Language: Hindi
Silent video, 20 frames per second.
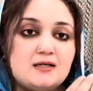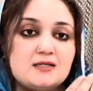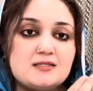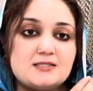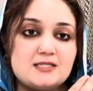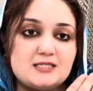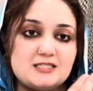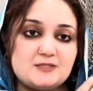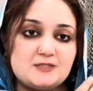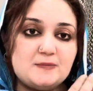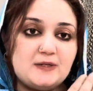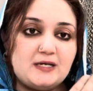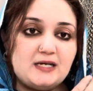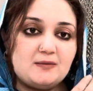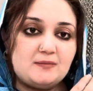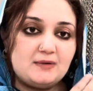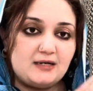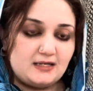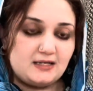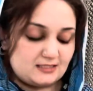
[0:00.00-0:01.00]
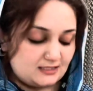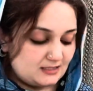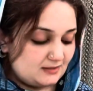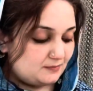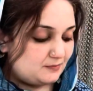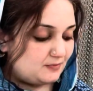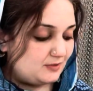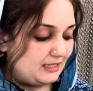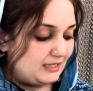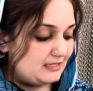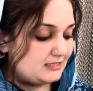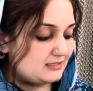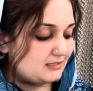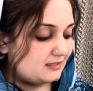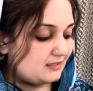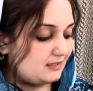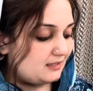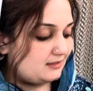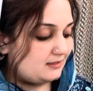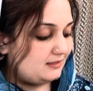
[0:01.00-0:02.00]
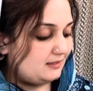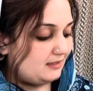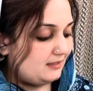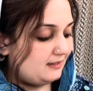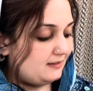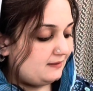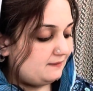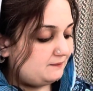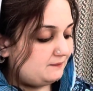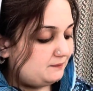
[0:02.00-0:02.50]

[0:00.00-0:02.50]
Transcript: सच में ये बड़ा इसने ब्राइट सा कर दिया है